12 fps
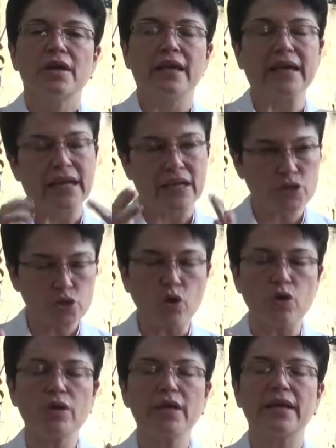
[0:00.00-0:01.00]
en el
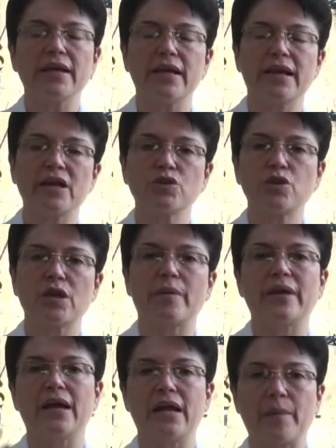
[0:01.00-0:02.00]
sol, en el caso de que
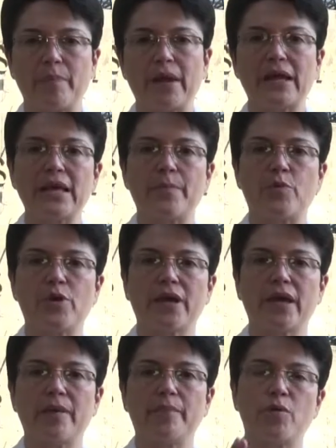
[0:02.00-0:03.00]
vayan a la playa, por
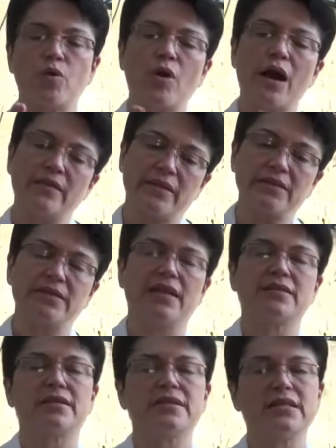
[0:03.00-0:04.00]
ejemplo, antes de
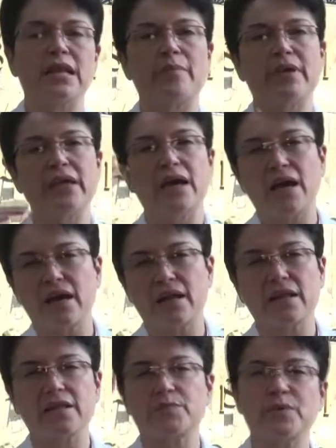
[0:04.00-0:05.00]
las 10 de la
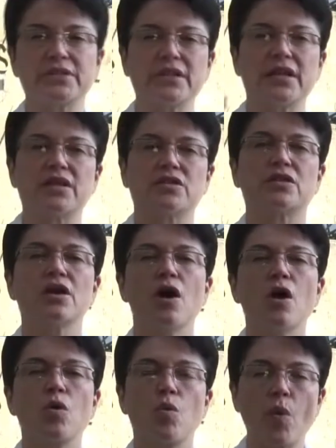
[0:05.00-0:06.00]
mañana, después de las
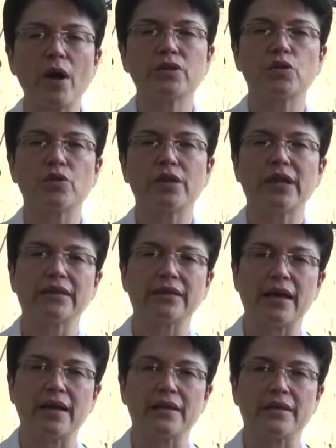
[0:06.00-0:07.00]
4 de la
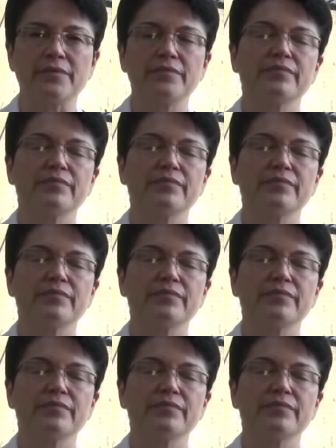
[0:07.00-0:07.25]
tarde.